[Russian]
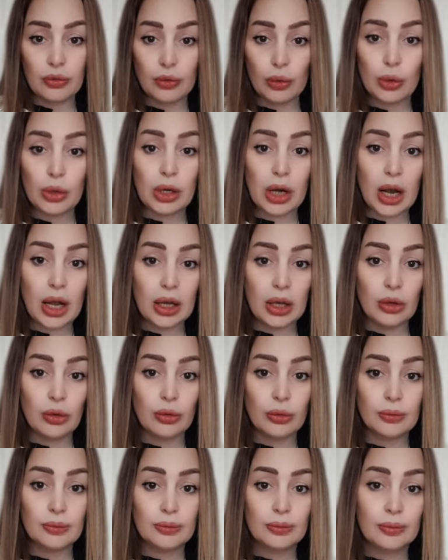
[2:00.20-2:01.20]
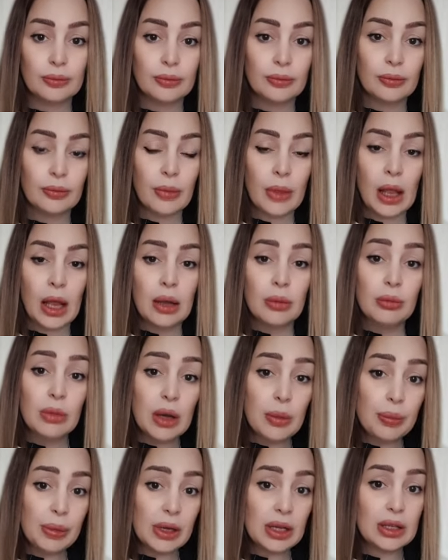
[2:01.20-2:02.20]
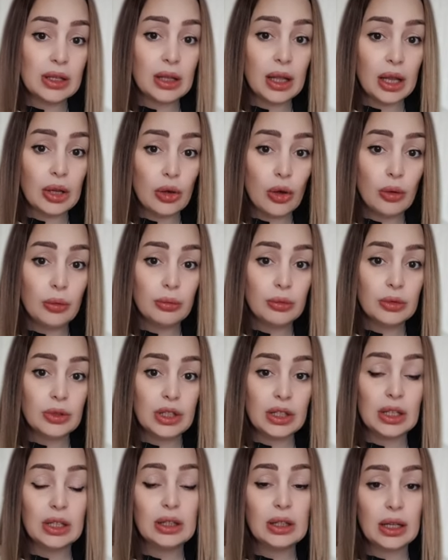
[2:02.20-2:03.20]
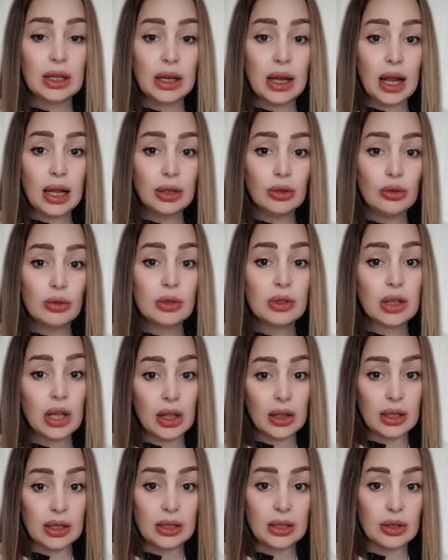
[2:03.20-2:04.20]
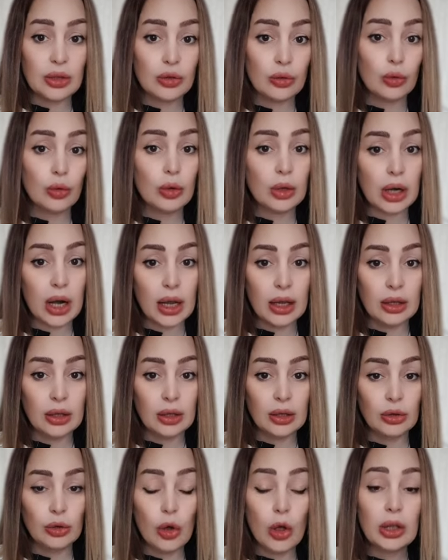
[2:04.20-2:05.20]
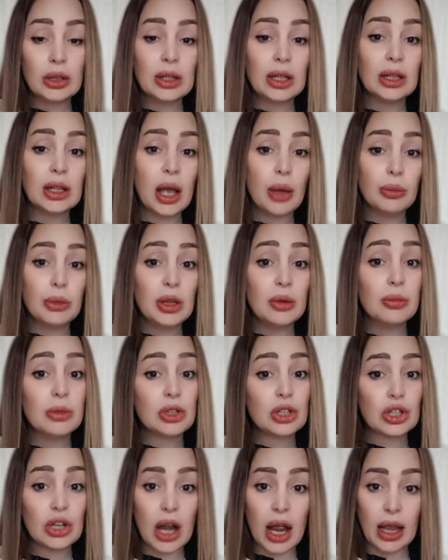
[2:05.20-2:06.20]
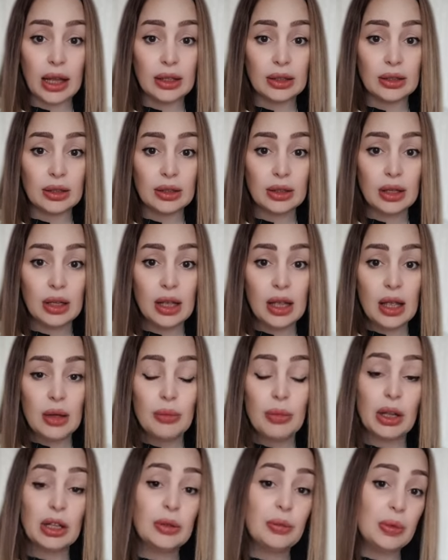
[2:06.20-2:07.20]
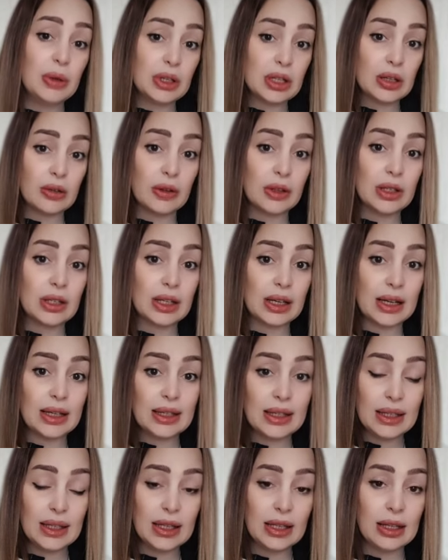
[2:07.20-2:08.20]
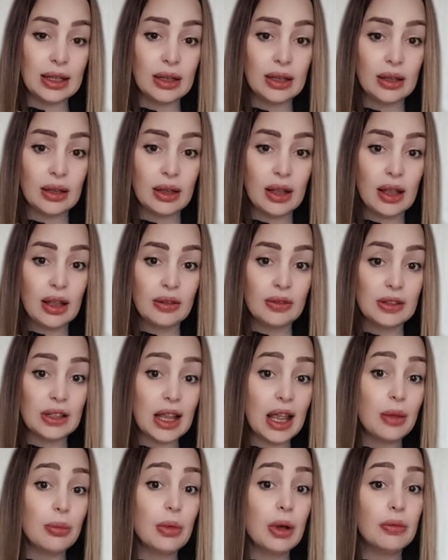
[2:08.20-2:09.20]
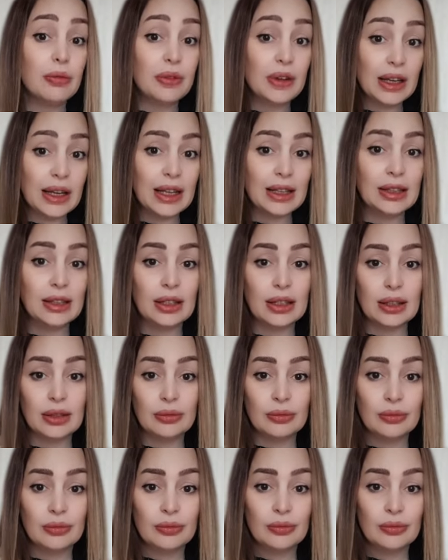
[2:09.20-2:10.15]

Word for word: в Украину. Мы признаем территориальную целостность Украины, но это нам не мешает подписывать с Россией взаимовыгодные,